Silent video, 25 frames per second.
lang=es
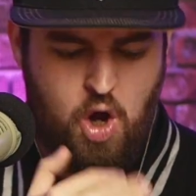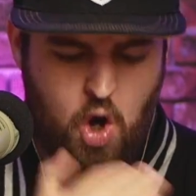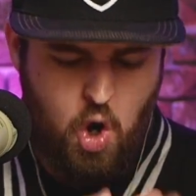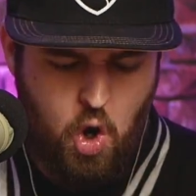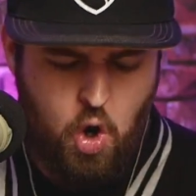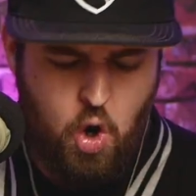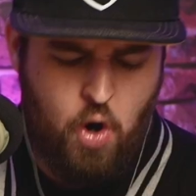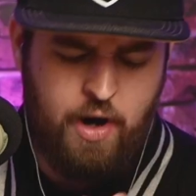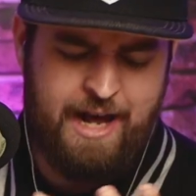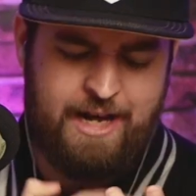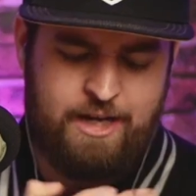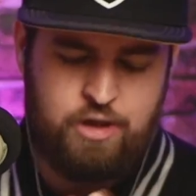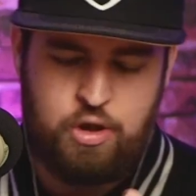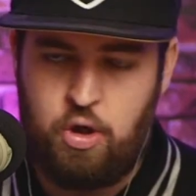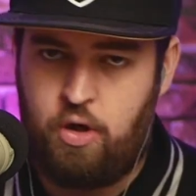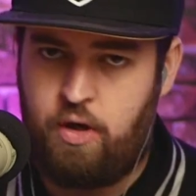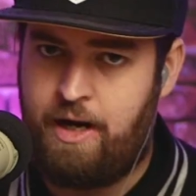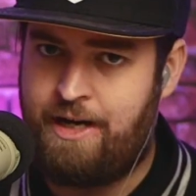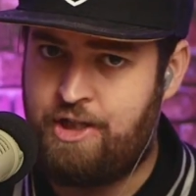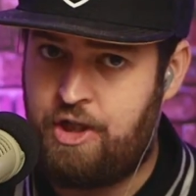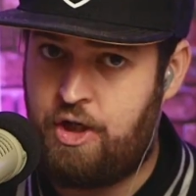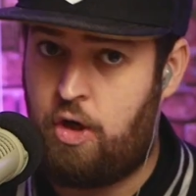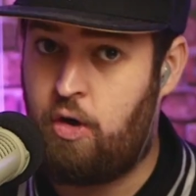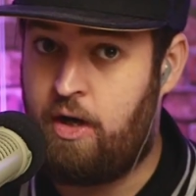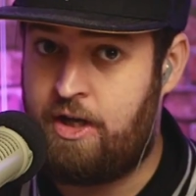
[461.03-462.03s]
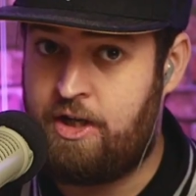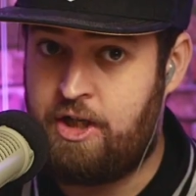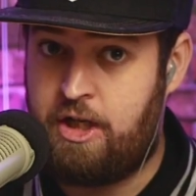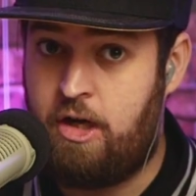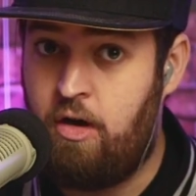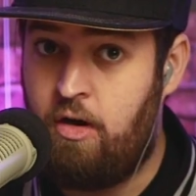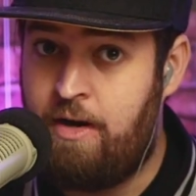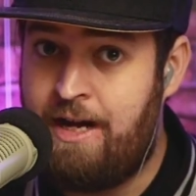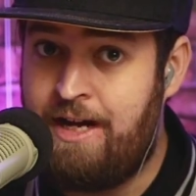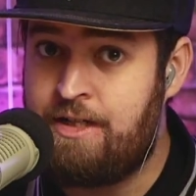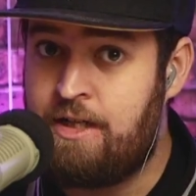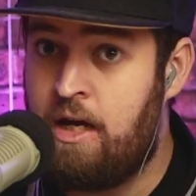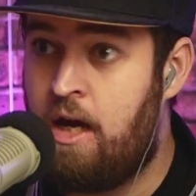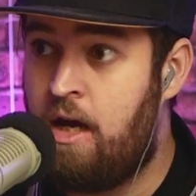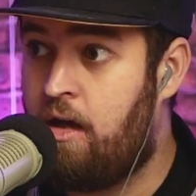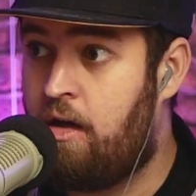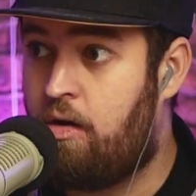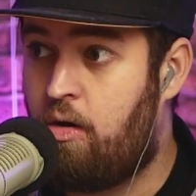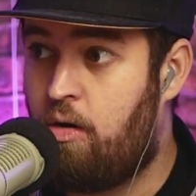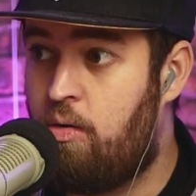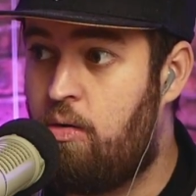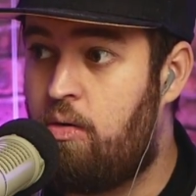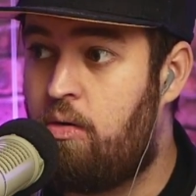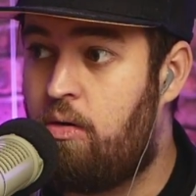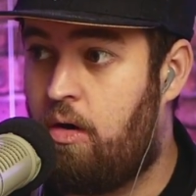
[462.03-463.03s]
horas, horas, y horas y horas
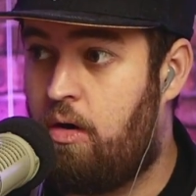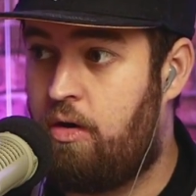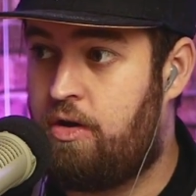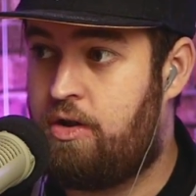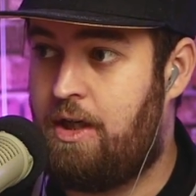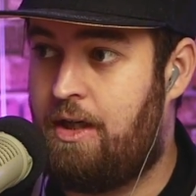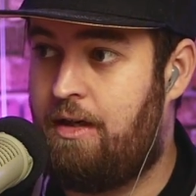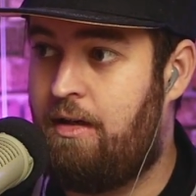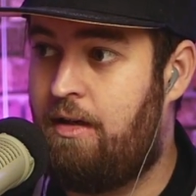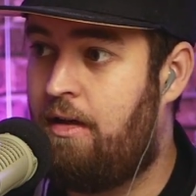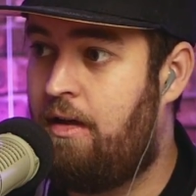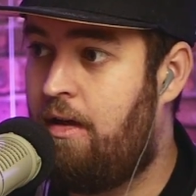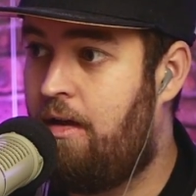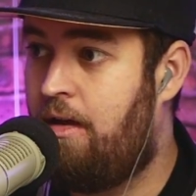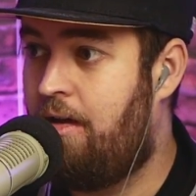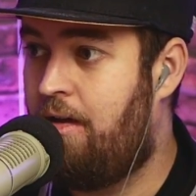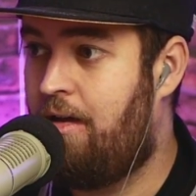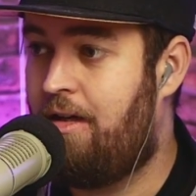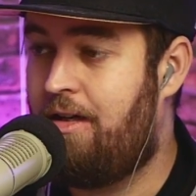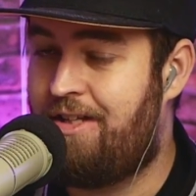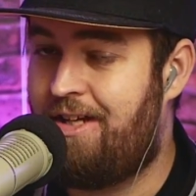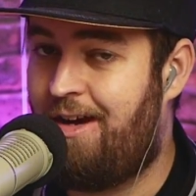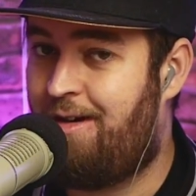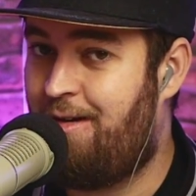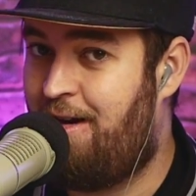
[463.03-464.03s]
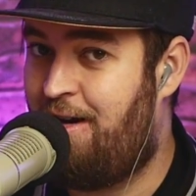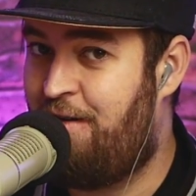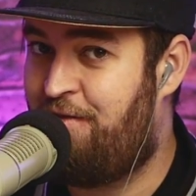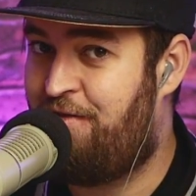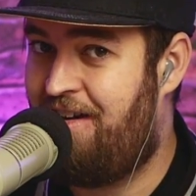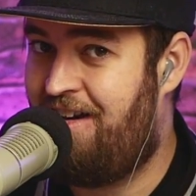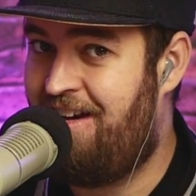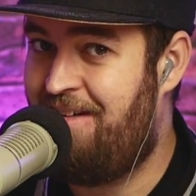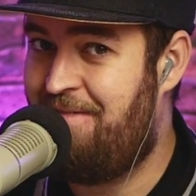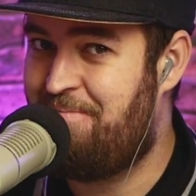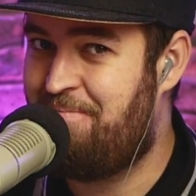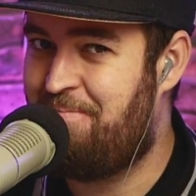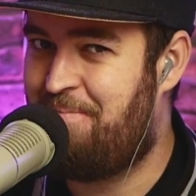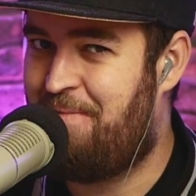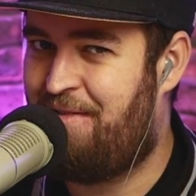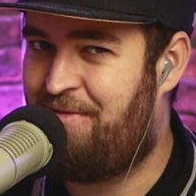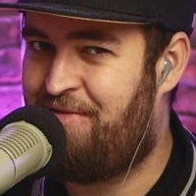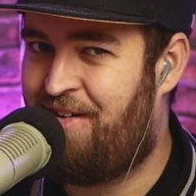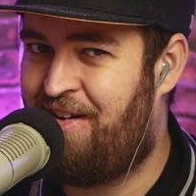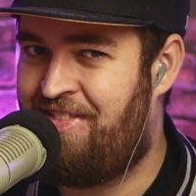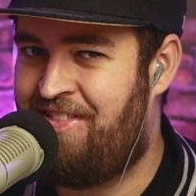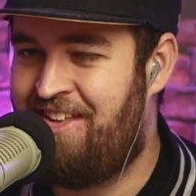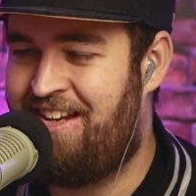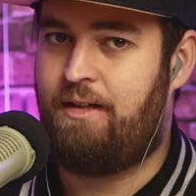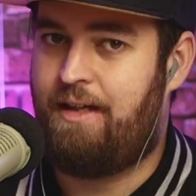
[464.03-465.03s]
con un coche. Si es con el Fene, más
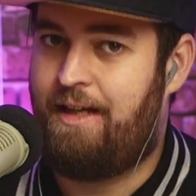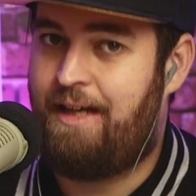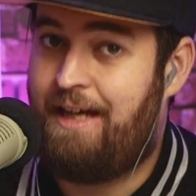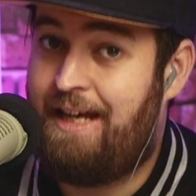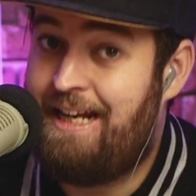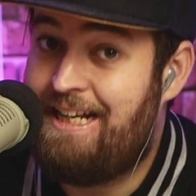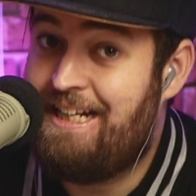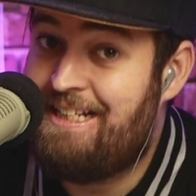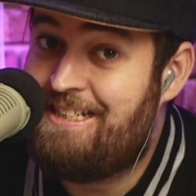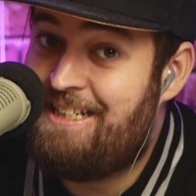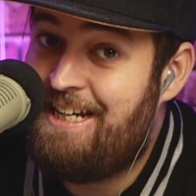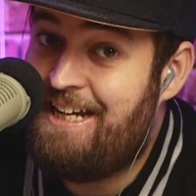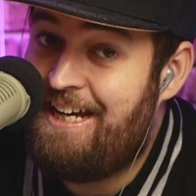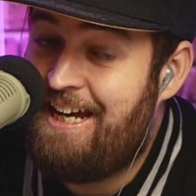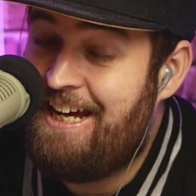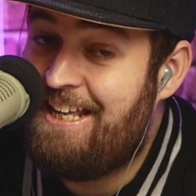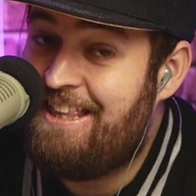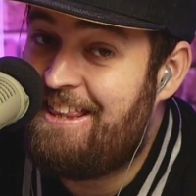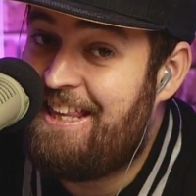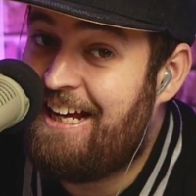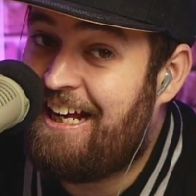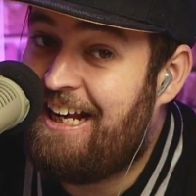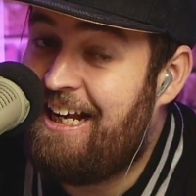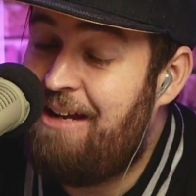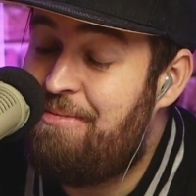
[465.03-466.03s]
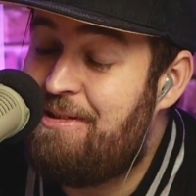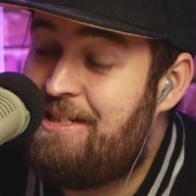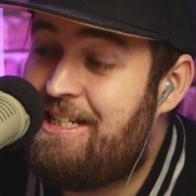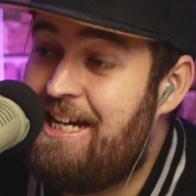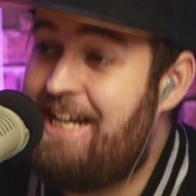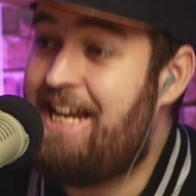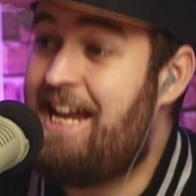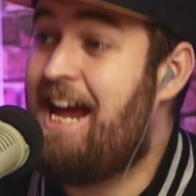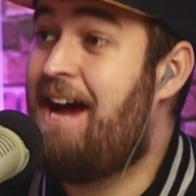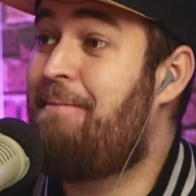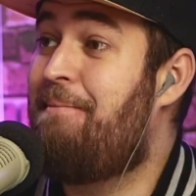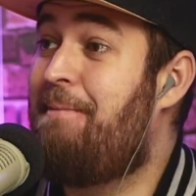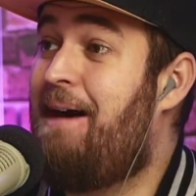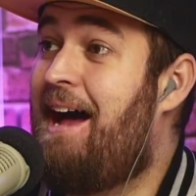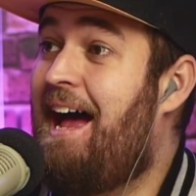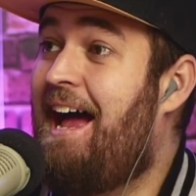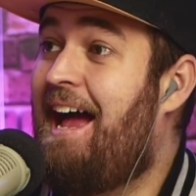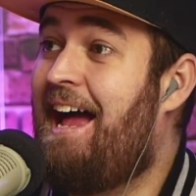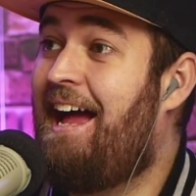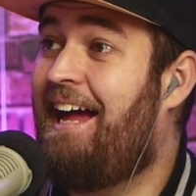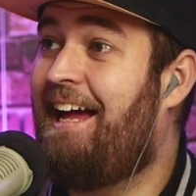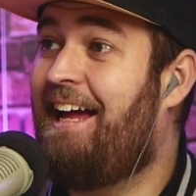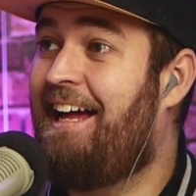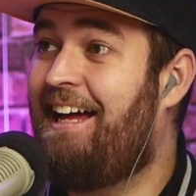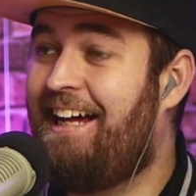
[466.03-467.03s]
fácil. El siguiente clip se llama
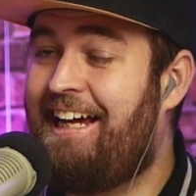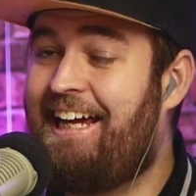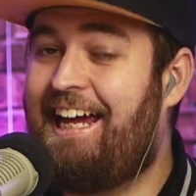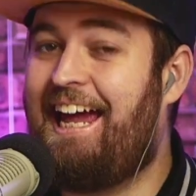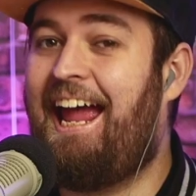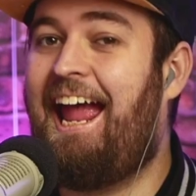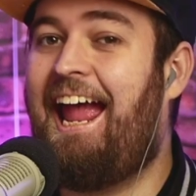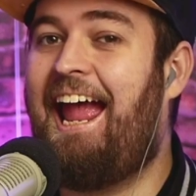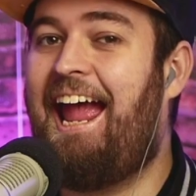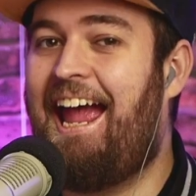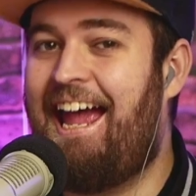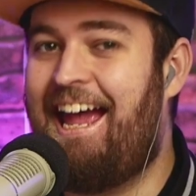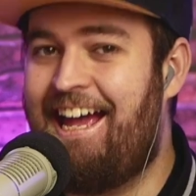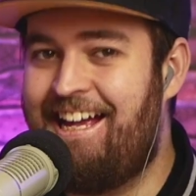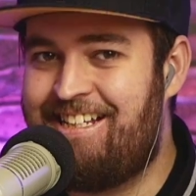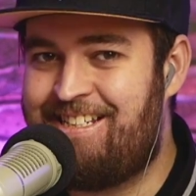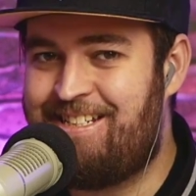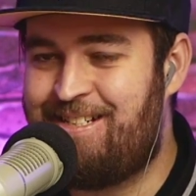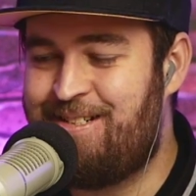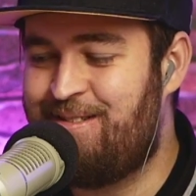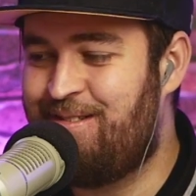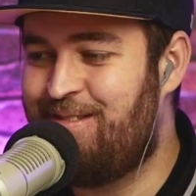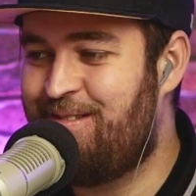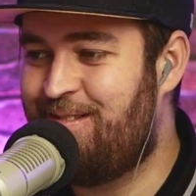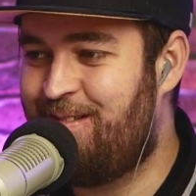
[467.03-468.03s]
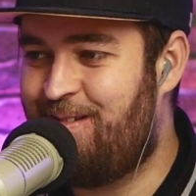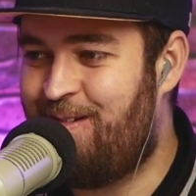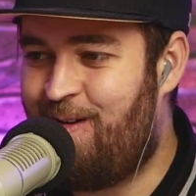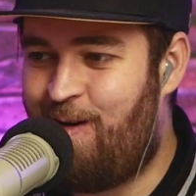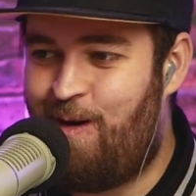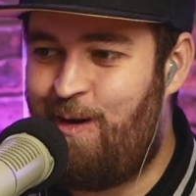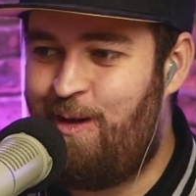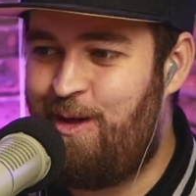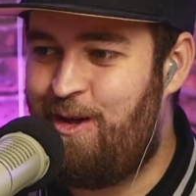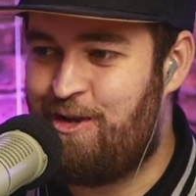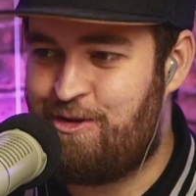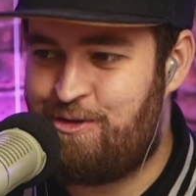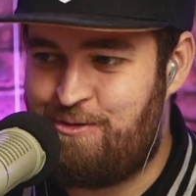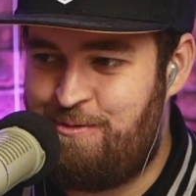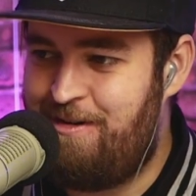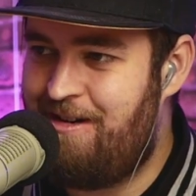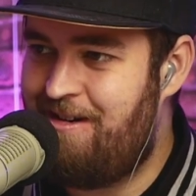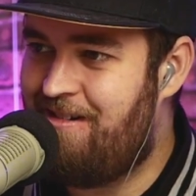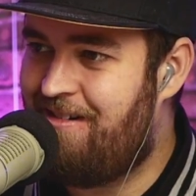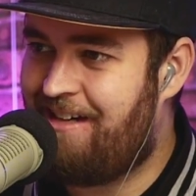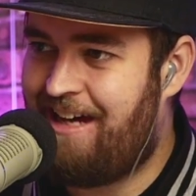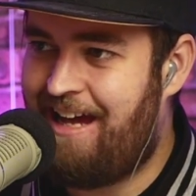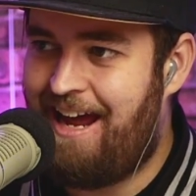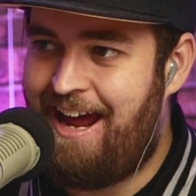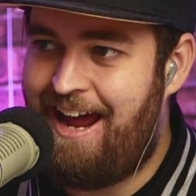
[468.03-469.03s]
¿Qué he hecho? ¡Oh, Dios
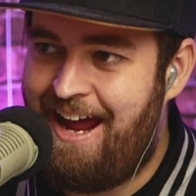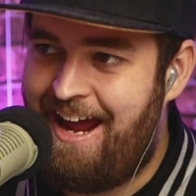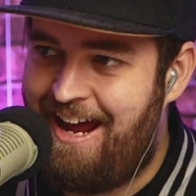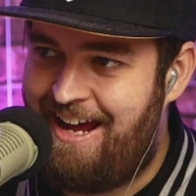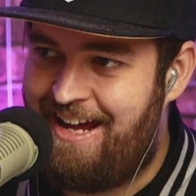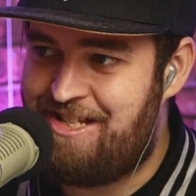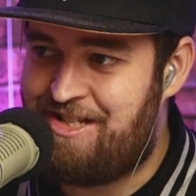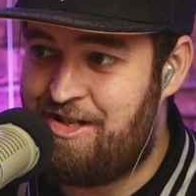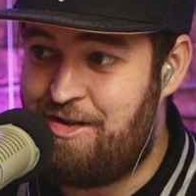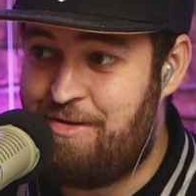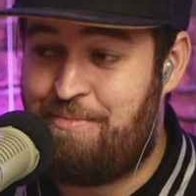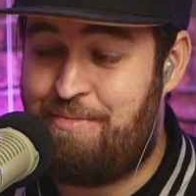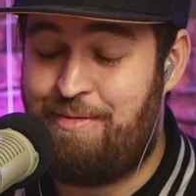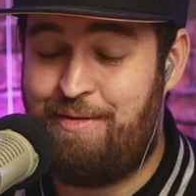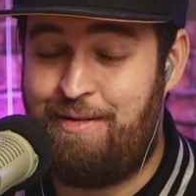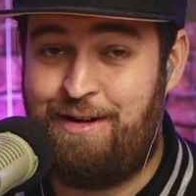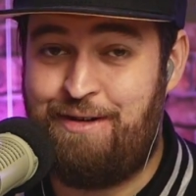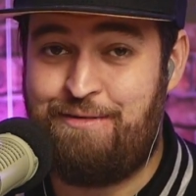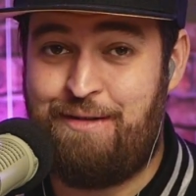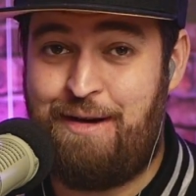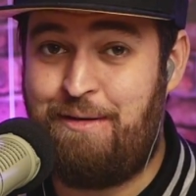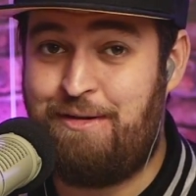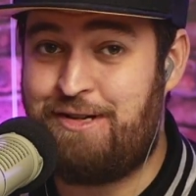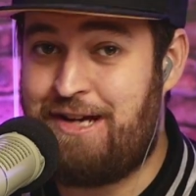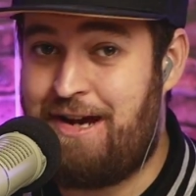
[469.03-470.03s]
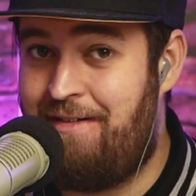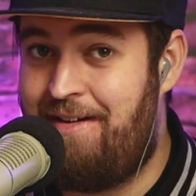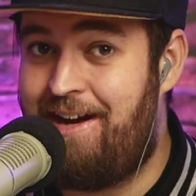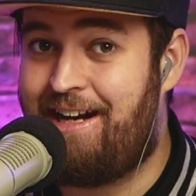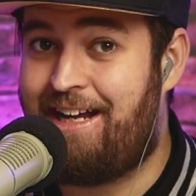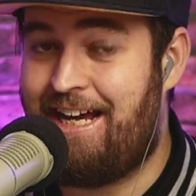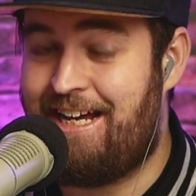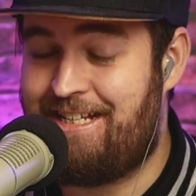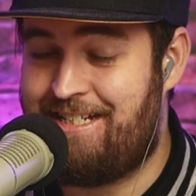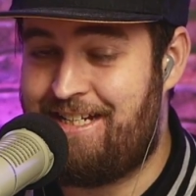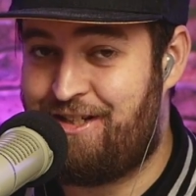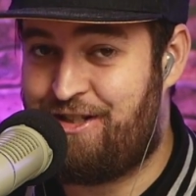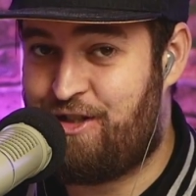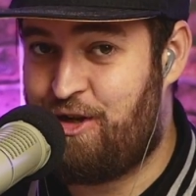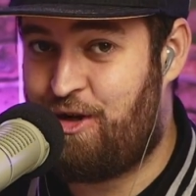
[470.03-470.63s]
mío! ¿Qué he hecho? Pues vamos a ver qué has hecho,